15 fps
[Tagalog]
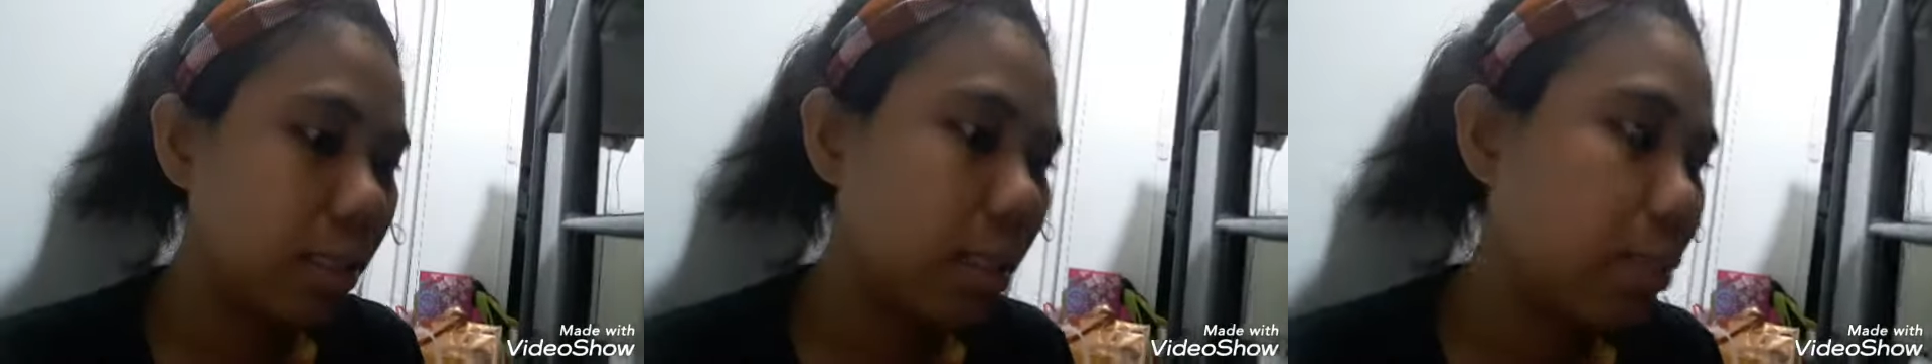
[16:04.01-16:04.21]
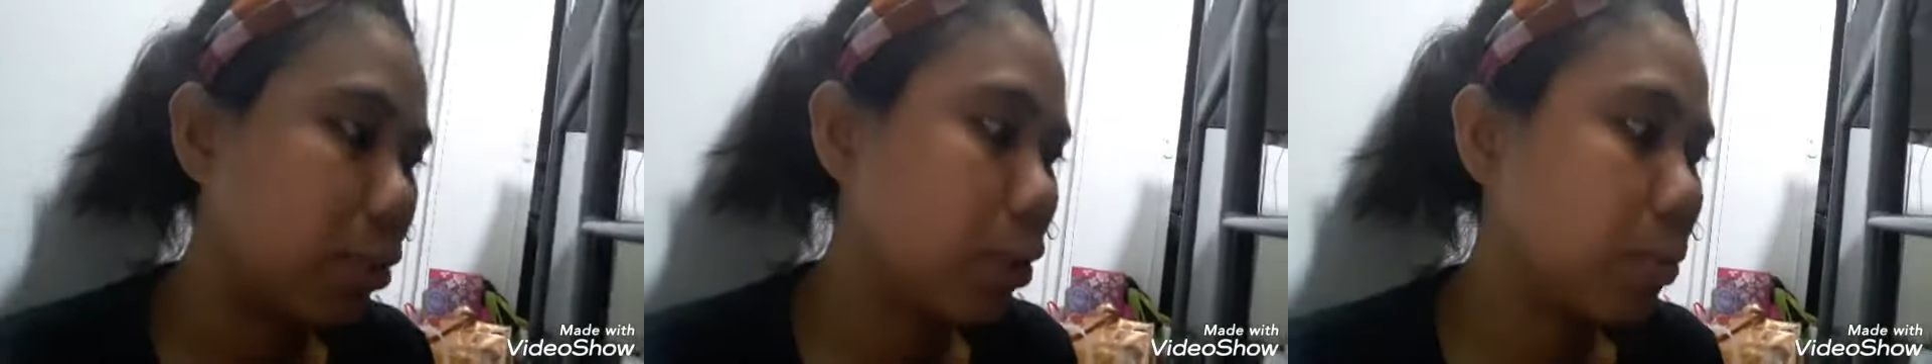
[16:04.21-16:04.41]

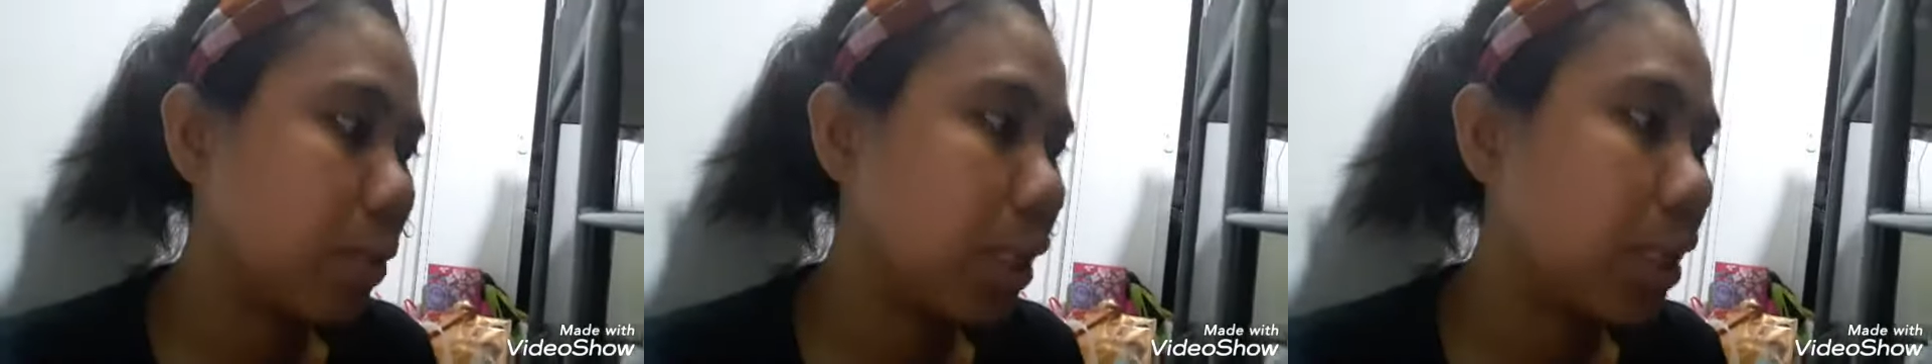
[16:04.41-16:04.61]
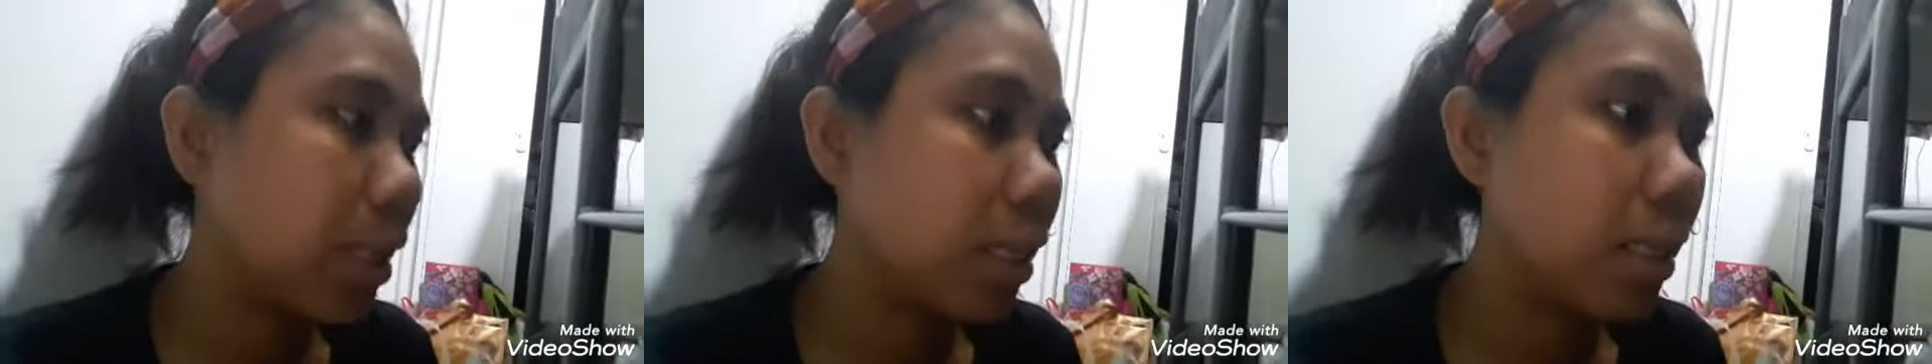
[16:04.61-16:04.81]
Tapos
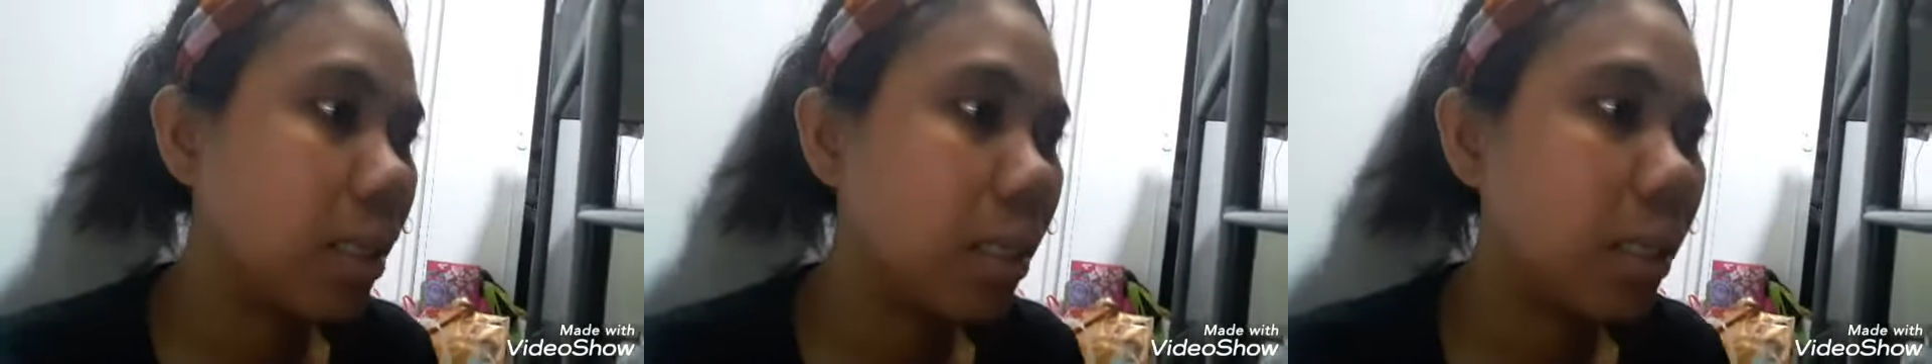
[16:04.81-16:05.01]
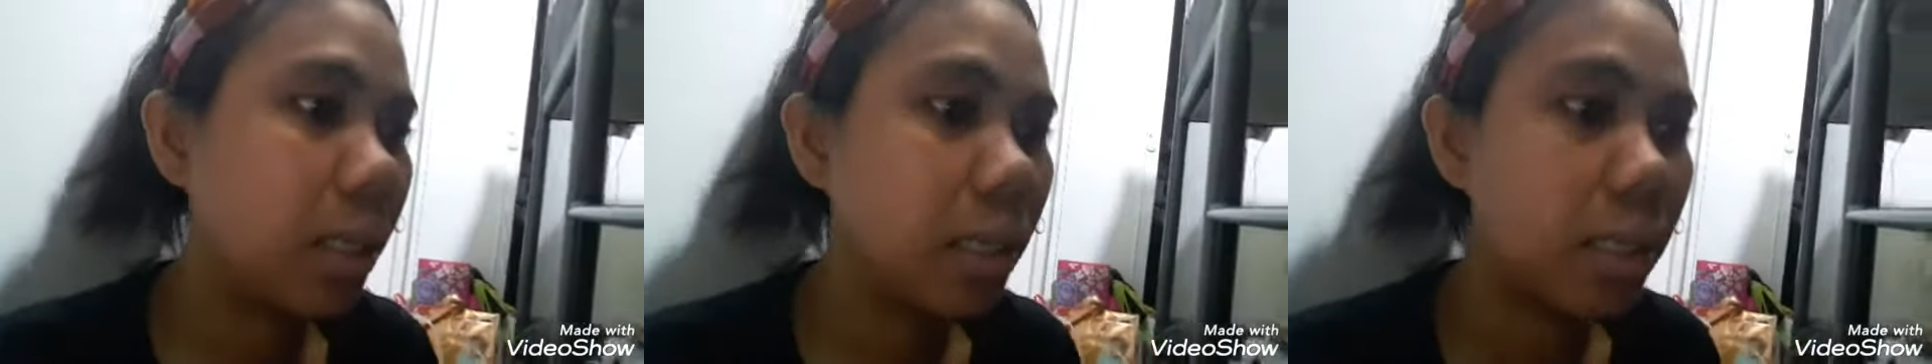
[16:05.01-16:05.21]
pag
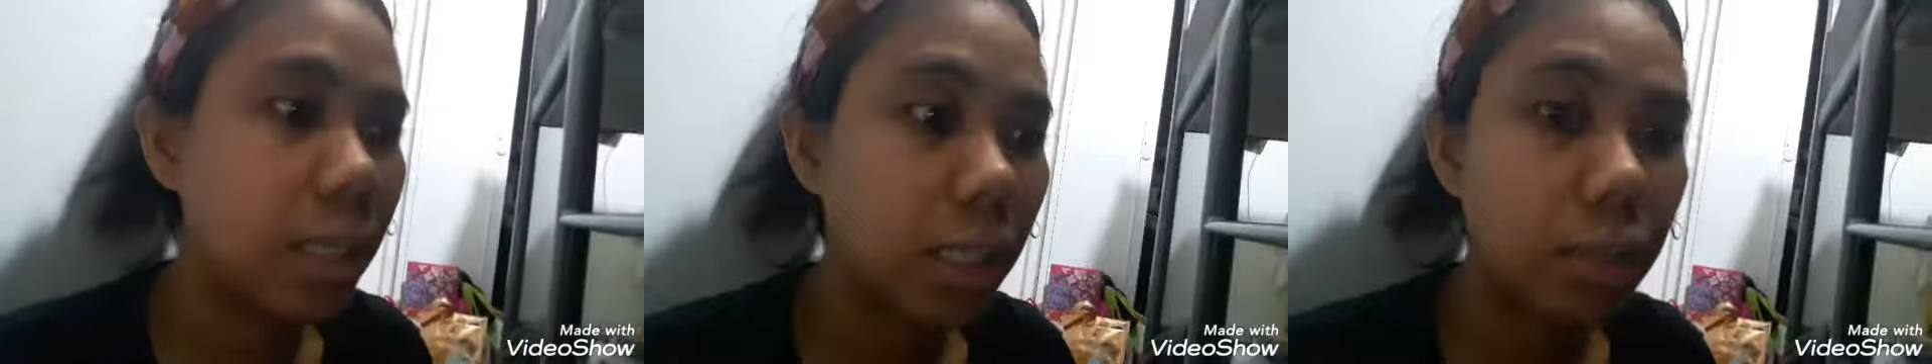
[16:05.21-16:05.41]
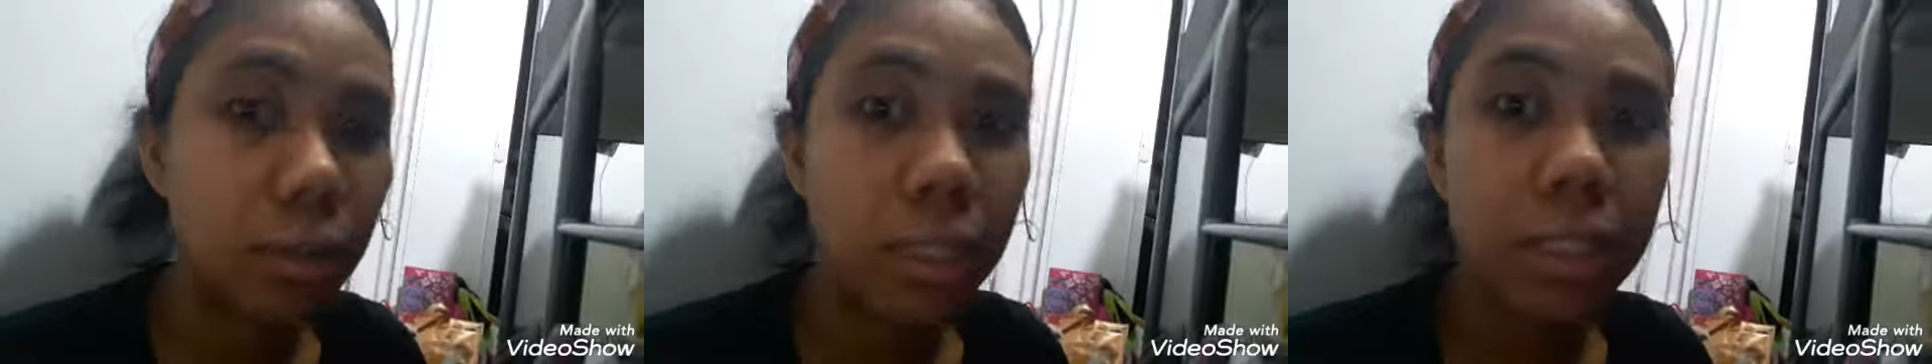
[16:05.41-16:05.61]

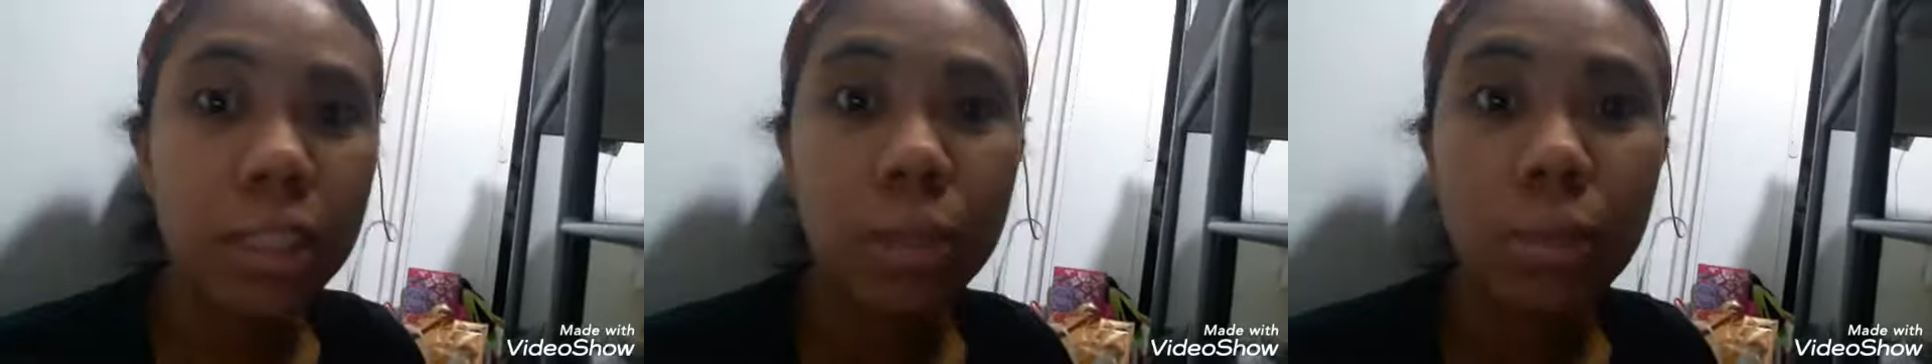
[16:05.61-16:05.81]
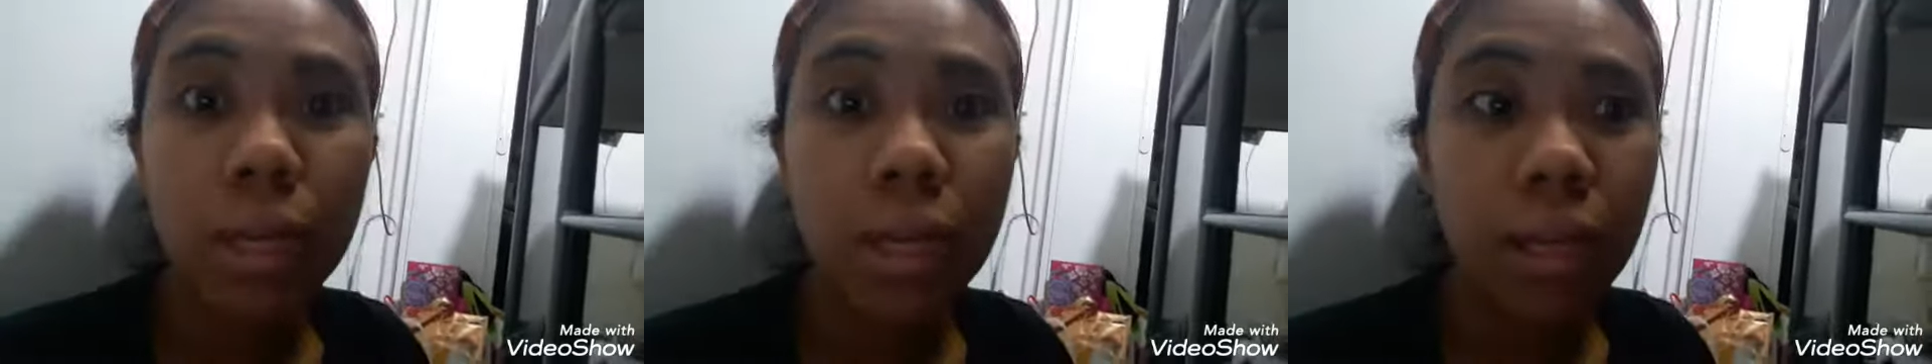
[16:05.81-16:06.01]
katulad
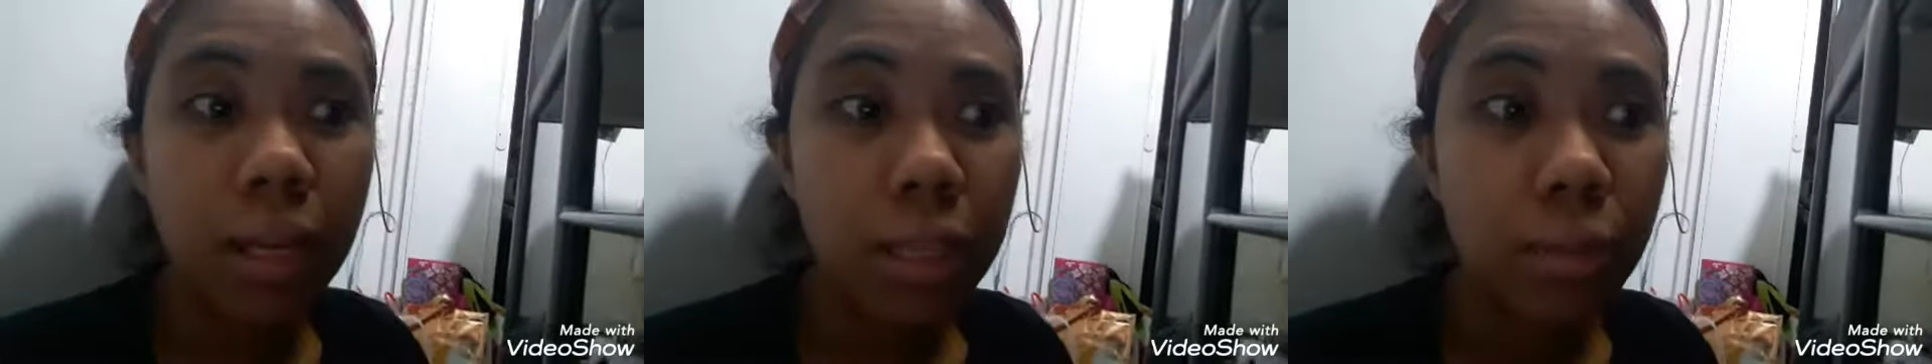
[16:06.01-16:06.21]
ng mga